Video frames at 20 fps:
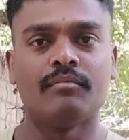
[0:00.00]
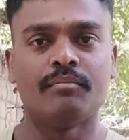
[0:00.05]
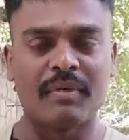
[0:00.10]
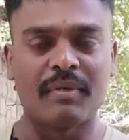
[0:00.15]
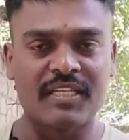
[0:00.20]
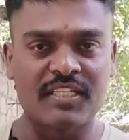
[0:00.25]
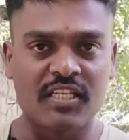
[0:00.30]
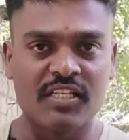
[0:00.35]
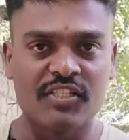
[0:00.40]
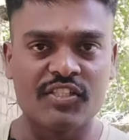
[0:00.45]

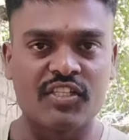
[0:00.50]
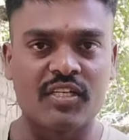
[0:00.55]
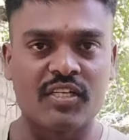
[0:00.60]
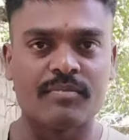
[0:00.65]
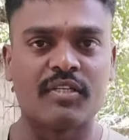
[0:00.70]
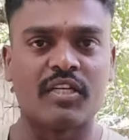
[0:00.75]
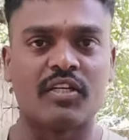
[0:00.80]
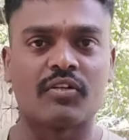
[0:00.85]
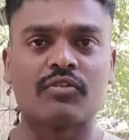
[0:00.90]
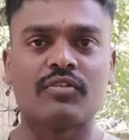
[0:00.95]

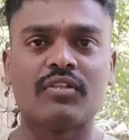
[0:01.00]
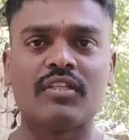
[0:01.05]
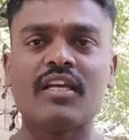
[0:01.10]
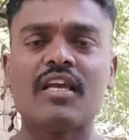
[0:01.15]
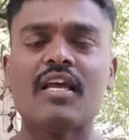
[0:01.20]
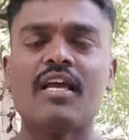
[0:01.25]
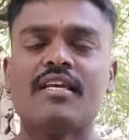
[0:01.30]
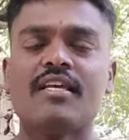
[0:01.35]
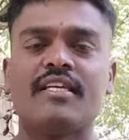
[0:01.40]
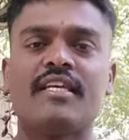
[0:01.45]
పరిశీలించడం జరుగుతుంది
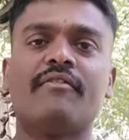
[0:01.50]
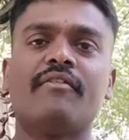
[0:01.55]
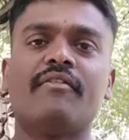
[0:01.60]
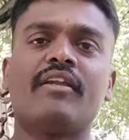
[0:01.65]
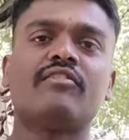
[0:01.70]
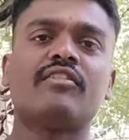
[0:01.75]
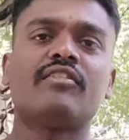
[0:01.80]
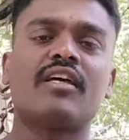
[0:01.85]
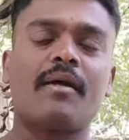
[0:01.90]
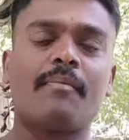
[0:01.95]

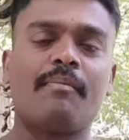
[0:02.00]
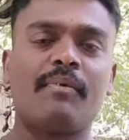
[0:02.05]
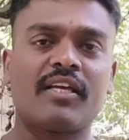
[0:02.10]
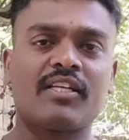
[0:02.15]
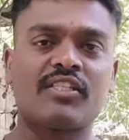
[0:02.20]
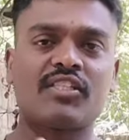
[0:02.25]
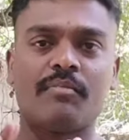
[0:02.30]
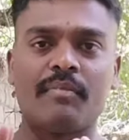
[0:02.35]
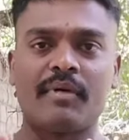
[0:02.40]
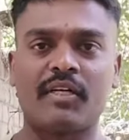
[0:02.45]
ఎవరైతే
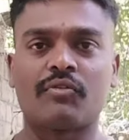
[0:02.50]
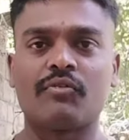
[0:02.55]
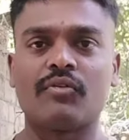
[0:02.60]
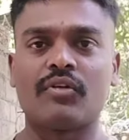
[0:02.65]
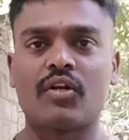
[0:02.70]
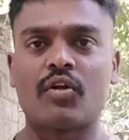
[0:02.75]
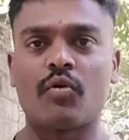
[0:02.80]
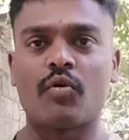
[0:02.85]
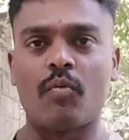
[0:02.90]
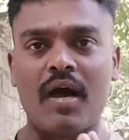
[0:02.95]
అప్లికేషన్
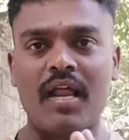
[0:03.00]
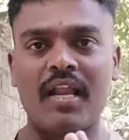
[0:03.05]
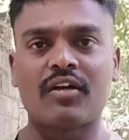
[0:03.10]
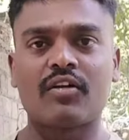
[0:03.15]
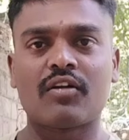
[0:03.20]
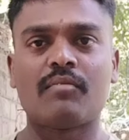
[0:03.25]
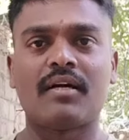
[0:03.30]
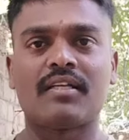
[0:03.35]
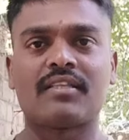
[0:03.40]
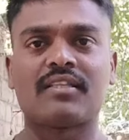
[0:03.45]
పెట్టుకున్నారో
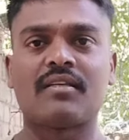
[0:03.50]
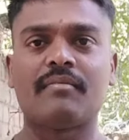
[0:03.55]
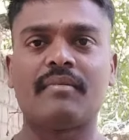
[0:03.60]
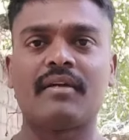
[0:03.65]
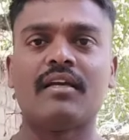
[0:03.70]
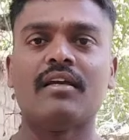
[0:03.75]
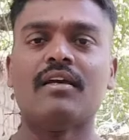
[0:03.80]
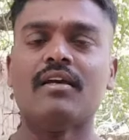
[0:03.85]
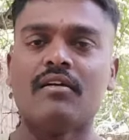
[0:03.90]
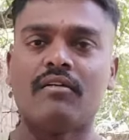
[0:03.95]
వాళ్ళకు
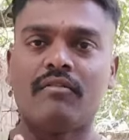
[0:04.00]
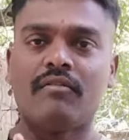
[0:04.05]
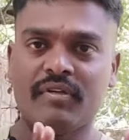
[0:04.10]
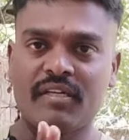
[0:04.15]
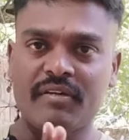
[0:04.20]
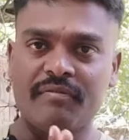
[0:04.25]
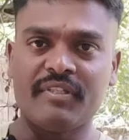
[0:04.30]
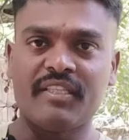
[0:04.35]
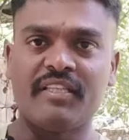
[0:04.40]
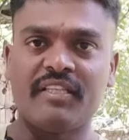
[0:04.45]
మాత్రమే
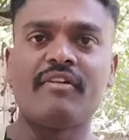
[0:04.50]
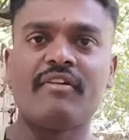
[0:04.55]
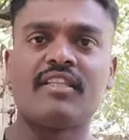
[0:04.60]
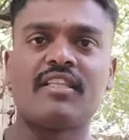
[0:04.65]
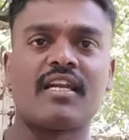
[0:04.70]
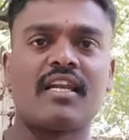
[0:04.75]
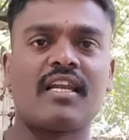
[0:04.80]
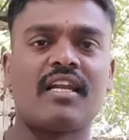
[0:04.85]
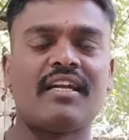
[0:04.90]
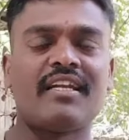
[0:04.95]
ఈ విధి
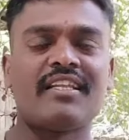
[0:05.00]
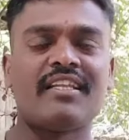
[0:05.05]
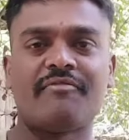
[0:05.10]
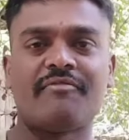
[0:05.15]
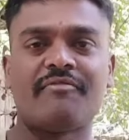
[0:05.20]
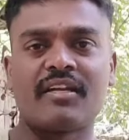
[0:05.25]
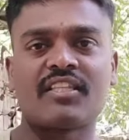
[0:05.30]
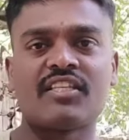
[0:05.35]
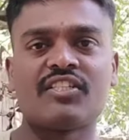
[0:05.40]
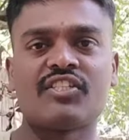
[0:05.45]
విధానాలు అనేది
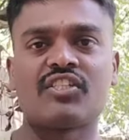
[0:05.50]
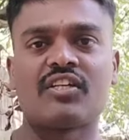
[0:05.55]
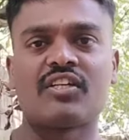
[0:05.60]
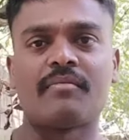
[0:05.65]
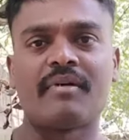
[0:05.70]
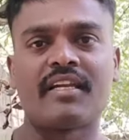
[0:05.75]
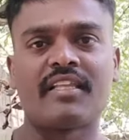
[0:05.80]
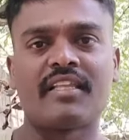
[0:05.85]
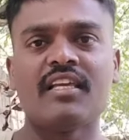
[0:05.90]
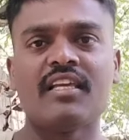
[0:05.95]

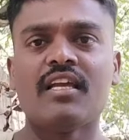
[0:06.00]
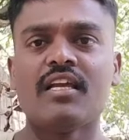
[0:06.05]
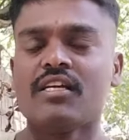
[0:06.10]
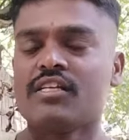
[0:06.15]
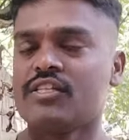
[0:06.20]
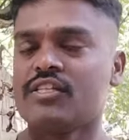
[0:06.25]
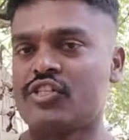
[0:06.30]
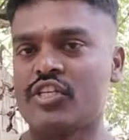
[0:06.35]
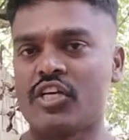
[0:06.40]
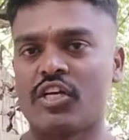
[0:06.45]
వర్తించడం అనేది
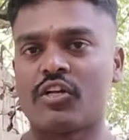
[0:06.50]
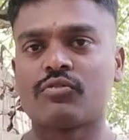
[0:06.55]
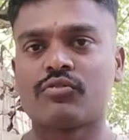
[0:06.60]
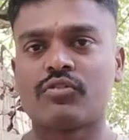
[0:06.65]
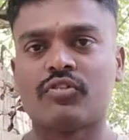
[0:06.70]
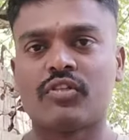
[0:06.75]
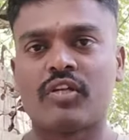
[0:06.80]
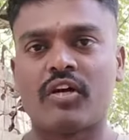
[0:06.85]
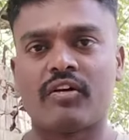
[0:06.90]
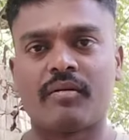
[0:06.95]

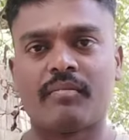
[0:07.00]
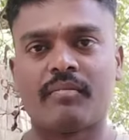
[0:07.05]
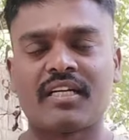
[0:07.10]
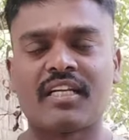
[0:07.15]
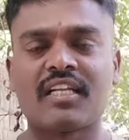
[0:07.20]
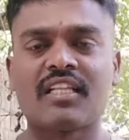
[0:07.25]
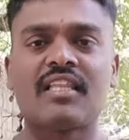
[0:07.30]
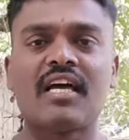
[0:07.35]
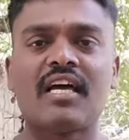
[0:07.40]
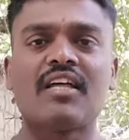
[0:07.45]
జరుగుతుందా
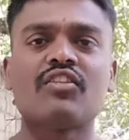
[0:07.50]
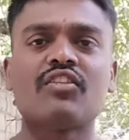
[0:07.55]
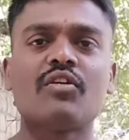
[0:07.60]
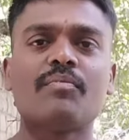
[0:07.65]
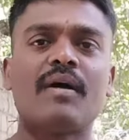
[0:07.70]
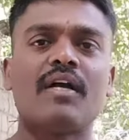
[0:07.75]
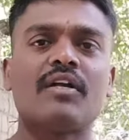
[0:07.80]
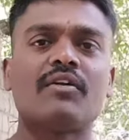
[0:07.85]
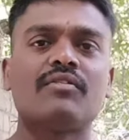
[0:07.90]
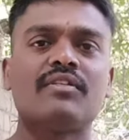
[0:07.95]
అనమాట
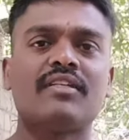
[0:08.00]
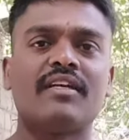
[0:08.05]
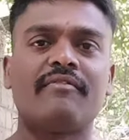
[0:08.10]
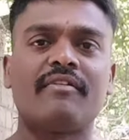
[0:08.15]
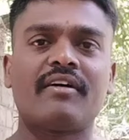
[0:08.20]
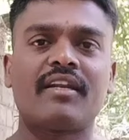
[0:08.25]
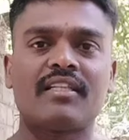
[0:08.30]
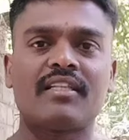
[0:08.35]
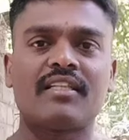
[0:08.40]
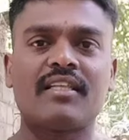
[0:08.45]
దాంతోపాటు
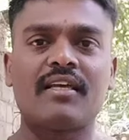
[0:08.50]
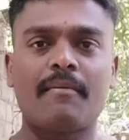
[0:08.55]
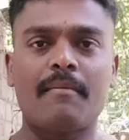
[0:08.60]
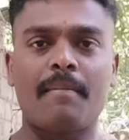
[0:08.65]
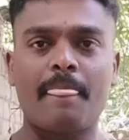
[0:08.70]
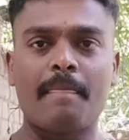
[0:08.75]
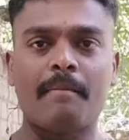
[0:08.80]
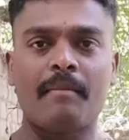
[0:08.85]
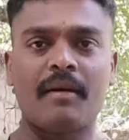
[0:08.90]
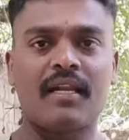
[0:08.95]
ఎవరైతే
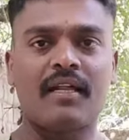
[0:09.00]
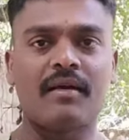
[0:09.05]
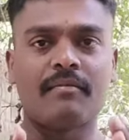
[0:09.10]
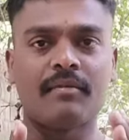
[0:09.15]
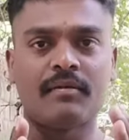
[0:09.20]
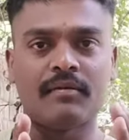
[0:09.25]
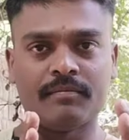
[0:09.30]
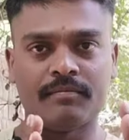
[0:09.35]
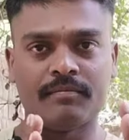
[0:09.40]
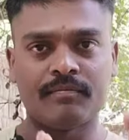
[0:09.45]
మనము